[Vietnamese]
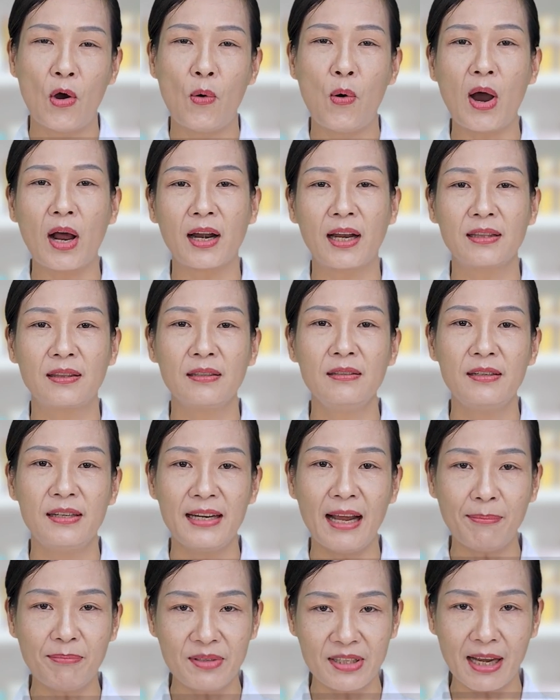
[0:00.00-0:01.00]
hoặc là từ
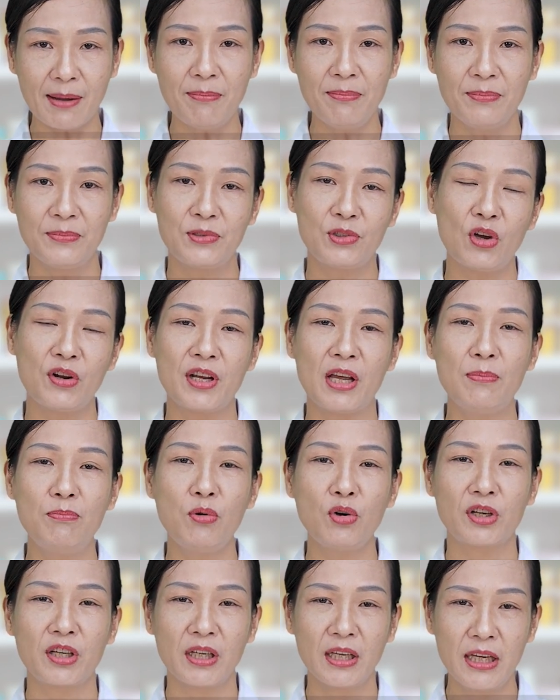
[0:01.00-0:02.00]
500 cho đến
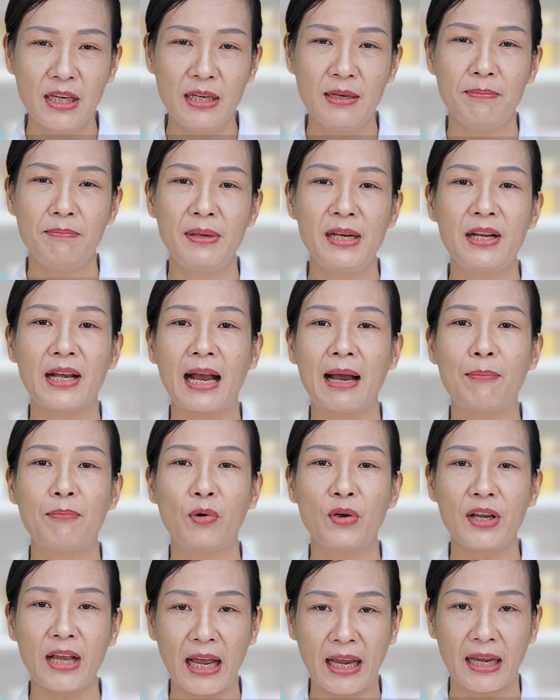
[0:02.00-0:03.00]
1.000 mg
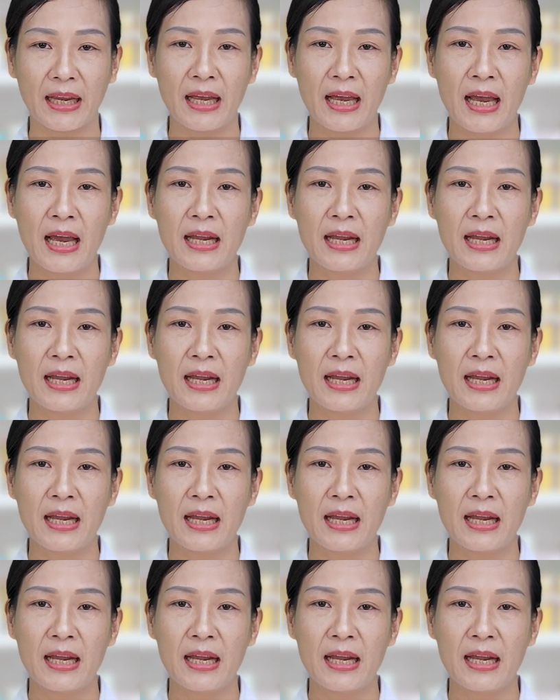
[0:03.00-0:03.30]
mỗi ngày